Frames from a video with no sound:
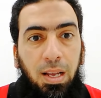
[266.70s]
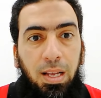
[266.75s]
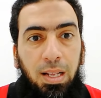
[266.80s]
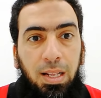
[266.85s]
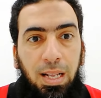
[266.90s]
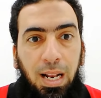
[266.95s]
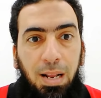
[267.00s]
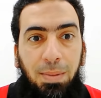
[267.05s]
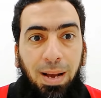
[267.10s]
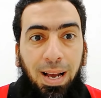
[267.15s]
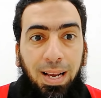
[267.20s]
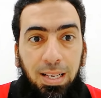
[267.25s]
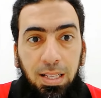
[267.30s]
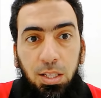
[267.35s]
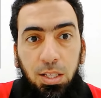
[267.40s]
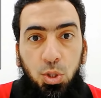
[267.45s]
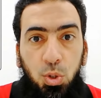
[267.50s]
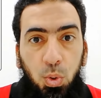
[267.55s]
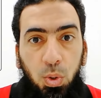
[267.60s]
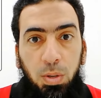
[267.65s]
ان انا بعيد
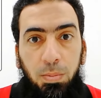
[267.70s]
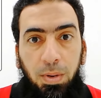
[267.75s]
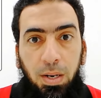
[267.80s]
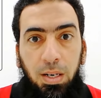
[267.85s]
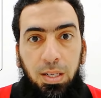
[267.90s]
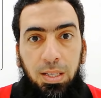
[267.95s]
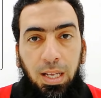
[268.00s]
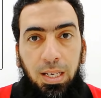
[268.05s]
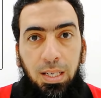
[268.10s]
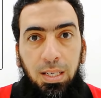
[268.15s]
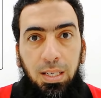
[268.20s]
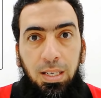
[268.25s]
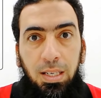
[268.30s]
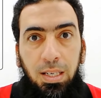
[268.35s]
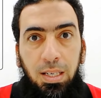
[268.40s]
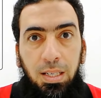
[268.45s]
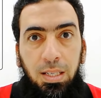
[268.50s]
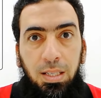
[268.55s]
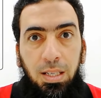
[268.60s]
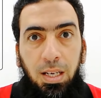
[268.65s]
الشغل مره ثانيه
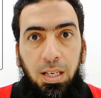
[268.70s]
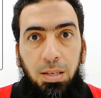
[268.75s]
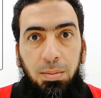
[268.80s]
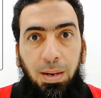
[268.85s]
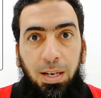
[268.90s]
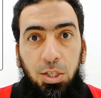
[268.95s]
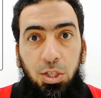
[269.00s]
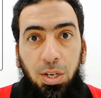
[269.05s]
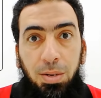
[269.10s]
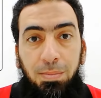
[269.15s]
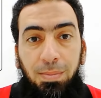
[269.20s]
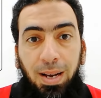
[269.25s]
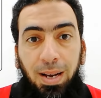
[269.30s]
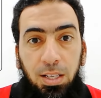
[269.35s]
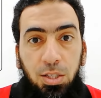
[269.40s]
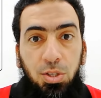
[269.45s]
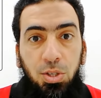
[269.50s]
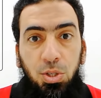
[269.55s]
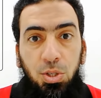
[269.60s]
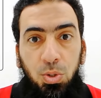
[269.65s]
طيب عشان ما
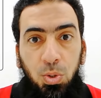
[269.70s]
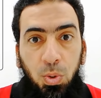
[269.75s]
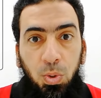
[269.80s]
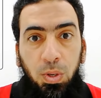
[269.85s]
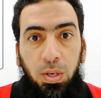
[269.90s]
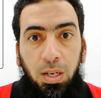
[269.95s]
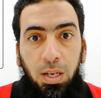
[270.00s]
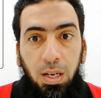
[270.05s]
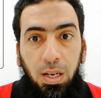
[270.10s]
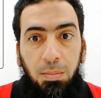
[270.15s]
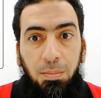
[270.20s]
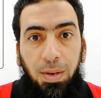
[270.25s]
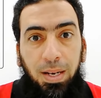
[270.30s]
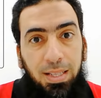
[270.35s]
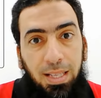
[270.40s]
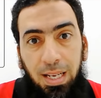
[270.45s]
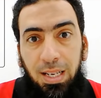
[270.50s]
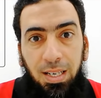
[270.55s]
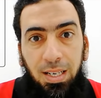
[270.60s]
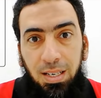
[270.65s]
عيدش الشغل
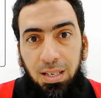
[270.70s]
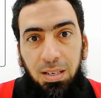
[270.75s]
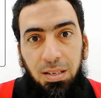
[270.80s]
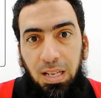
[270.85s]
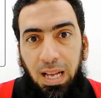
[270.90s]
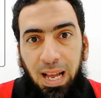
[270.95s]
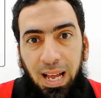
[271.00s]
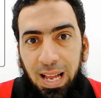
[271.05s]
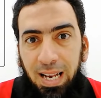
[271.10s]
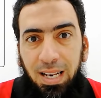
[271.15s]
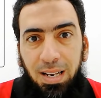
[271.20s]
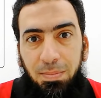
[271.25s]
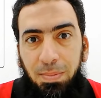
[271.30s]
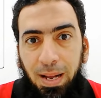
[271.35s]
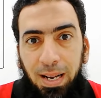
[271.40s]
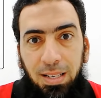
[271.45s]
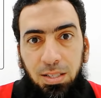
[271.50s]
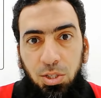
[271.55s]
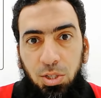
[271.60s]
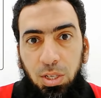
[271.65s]
محتاج ان اقلل
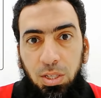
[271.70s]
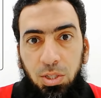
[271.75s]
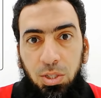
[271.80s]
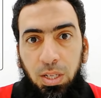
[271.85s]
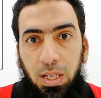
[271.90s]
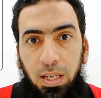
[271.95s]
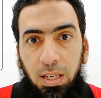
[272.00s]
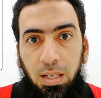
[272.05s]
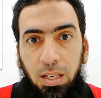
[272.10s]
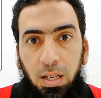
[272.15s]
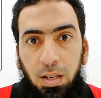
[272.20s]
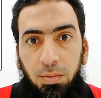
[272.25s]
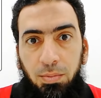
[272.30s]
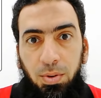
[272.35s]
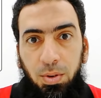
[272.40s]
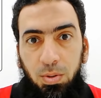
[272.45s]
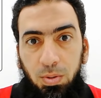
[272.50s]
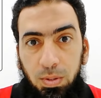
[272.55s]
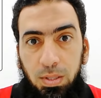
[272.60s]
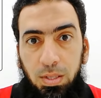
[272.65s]
بقى التشينج ده
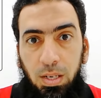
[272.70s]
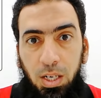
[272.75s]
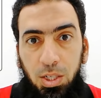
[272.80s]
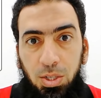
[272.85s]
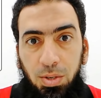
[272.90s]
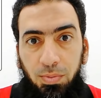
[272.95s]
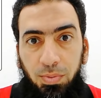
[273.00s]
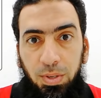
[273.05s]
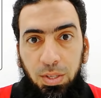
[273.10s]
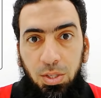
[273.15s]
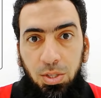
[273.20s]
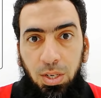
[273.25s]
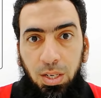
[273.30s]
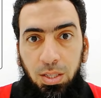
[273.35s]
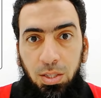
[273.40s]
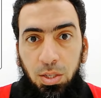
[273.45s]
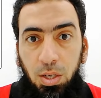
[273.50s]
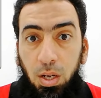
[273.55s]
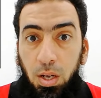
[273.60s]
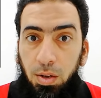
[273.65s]
في الكونستراكشن في
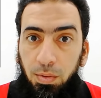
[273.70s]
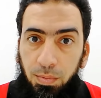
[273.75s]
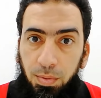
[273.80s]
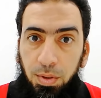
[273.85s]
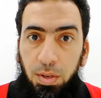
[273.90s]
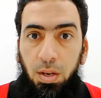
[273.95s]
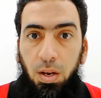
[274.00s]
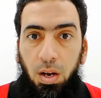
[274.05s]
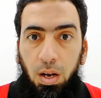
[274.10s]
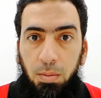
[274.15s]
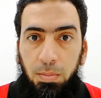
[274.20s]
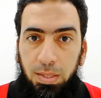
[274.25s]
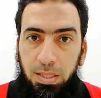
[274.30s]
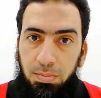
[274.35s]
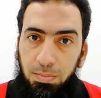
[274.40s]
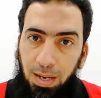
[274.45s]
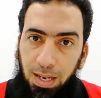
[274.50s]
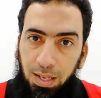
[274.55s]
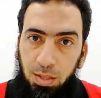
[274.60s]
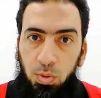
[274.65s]
تشينج في اه
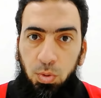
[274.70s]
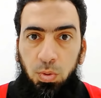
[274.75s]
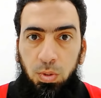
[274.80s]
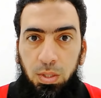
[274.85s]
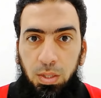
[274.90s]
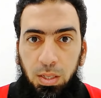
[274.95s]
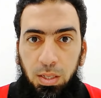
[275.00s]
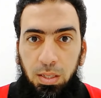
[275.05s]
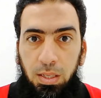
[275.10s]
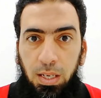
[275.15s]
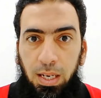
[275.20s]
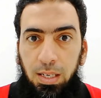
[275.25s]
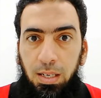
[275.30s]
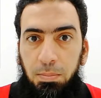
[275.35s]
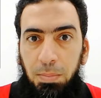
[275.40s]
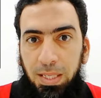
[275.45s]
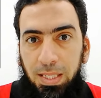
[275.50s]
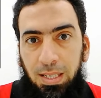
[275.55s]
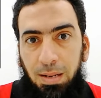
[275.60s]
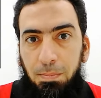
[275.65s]
بس محدود يعني
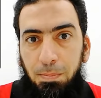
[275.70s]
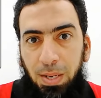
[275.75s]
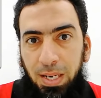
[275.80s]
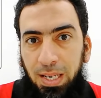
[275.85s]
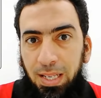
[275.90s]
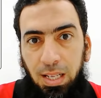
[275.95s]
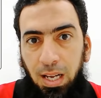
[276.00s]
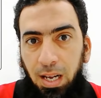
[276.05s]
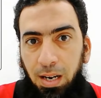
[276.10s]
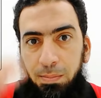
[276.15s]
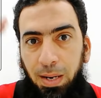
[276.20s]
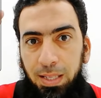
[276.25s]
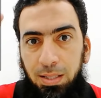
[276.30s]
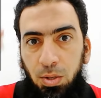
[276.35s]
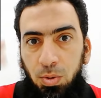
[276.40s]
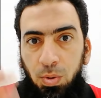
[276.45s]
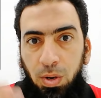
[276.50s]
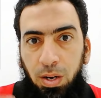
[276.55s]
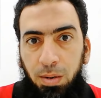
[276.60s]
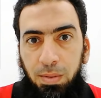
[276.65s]
مثلا بنيت اربع
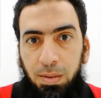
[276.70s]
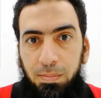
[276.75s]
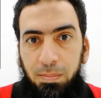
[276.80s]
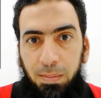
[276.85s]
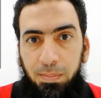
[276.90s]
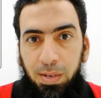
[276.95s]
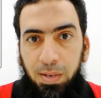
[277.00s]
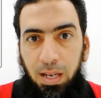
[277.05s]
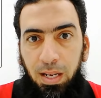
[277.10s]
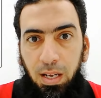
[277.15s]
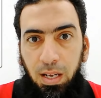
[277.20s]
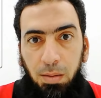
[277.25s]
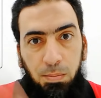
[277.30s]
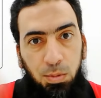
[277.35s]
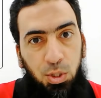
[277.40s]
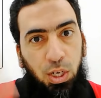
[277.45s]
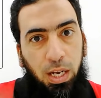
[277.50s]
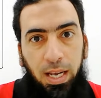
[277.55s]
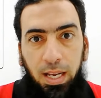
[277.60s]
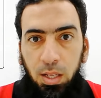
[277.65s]
ادوار من المبنى
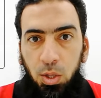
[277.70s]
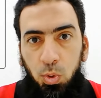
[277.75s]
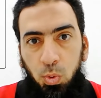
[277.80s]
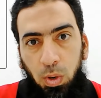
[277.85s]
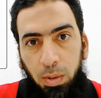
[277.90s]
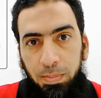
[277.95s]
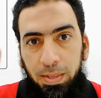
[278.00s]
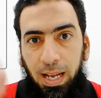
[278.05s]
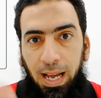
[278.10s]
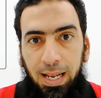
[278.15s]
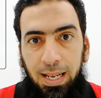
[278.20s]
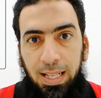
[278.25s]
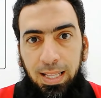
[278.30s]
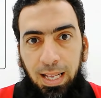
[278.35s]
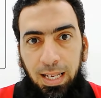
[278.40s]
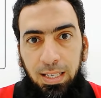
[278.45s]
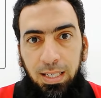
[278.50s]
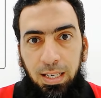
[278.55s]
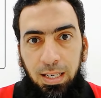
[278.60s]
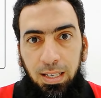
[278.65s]
مش ههد وابني حاجه
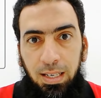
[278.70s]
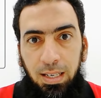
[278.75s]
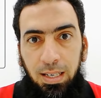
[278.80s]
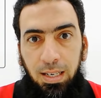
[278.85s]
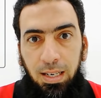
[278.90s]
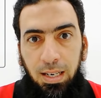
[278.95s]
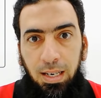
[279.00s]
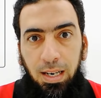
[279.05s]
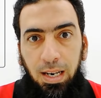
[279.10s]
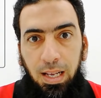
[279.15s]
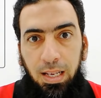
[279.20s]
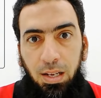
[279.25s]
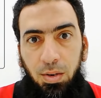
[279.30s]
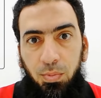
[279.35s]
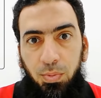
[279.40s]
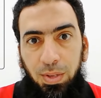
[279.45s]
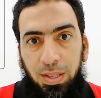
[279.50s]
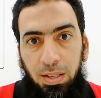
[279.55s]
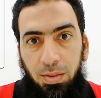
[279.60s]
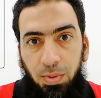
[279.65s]
تانية لكن
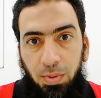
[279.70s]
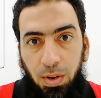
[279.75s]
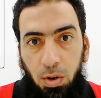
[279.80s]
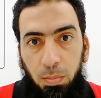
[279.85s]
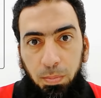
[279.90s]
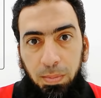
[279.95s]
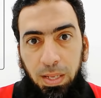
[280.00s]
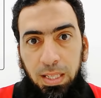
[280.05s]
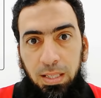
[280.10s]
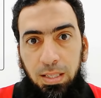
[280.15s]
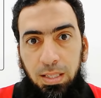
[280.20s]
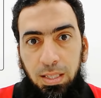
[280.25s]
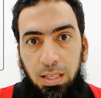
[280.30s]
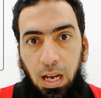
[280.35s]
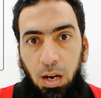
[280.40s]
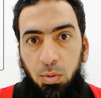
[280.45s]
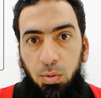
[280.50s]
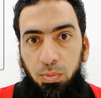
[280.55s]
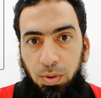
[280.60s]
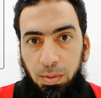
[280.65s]
في الديفلوبمنت
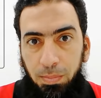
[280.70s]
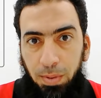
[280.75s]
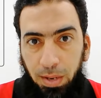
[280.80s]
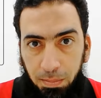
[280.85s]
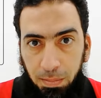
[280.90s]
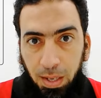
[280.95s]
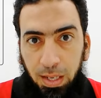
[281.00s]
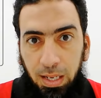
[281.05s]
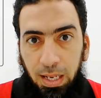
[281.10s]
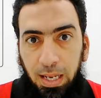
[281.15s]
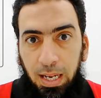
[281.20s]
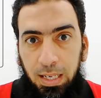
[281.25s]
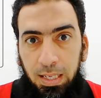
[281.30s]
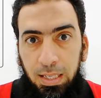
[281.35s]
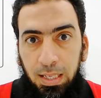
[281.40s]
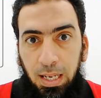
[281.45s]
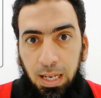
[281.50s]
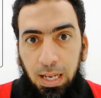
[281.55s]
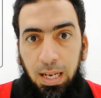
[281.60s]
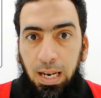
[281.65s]
او في البرمجه
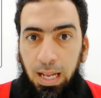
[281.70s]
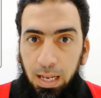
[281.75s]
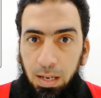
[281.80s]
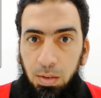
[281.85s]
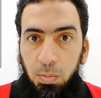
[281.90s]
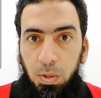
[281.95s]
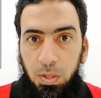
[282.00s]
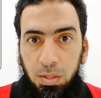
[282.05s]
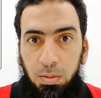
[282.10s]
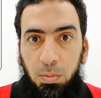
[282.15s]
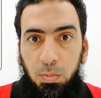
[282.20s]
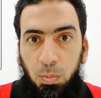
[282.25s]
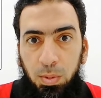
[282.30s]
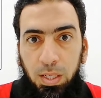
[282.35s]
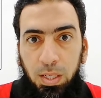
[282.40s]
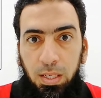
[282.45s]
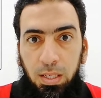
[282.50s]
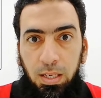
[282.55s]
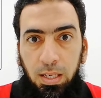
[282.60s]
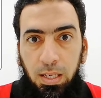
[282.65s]
يعني لا الوضع
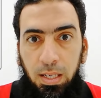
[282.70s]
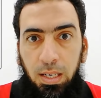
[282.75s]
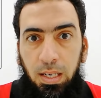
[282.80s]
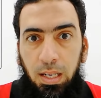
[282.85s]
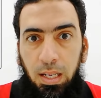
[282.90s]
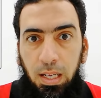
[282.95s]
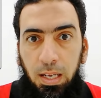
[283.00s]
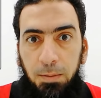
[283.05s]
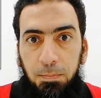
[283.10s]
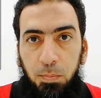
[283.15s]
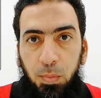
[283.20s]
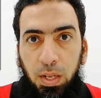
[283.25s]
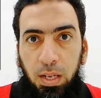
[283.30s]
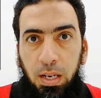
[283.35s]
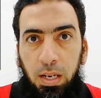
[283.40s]
ممكن ليه؟